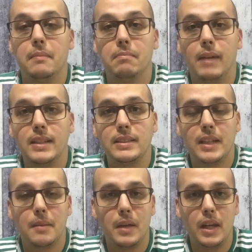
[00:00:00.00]

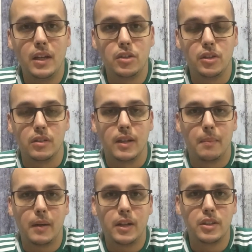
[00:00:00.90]
Basicamente, da
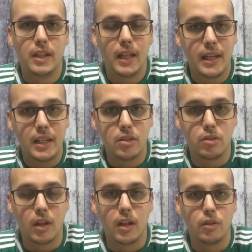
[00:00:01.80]
parte dela é
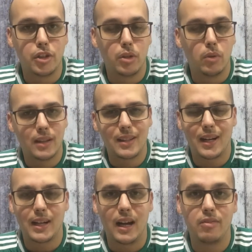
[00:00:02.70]
isso. Ela não chegou a
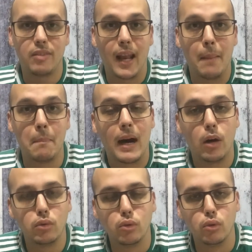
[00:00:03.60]
atacar, a falar
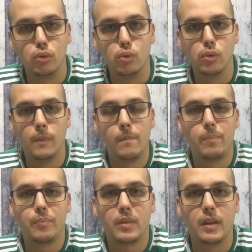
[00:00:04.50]
mal do Dudu
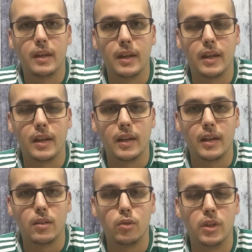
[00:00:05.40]
é,
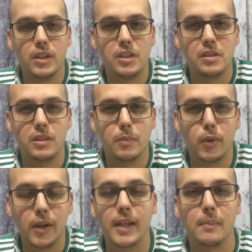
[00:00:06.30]
durante esses
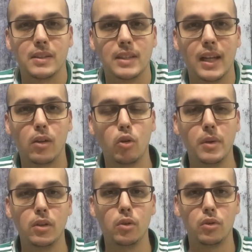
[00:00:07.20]
programas. Né? Ela
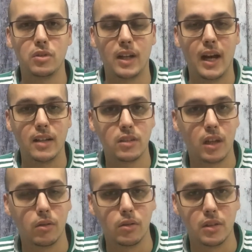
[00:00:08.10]
comentou os casos que
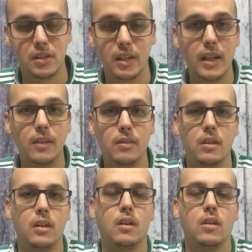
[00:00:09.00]
aconteceram,
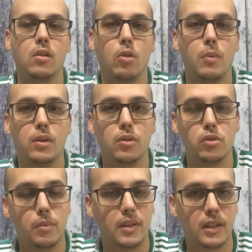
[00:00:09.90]
comentou
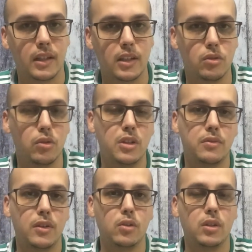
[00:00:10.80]
sobre as agressões,
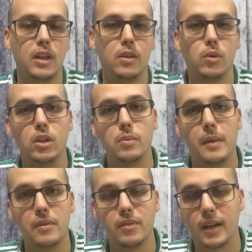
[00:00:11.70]
falou que ele quando
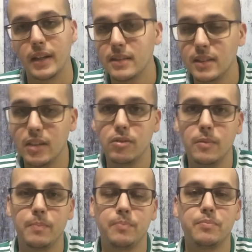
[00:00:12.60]
bebe fica agressivo
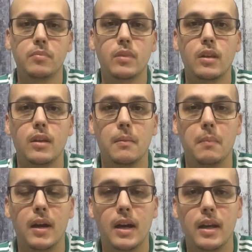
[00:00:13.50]

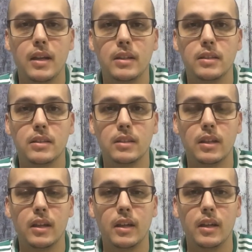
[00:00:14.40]
mas
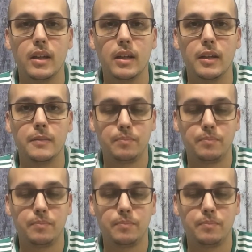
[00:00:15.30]
é,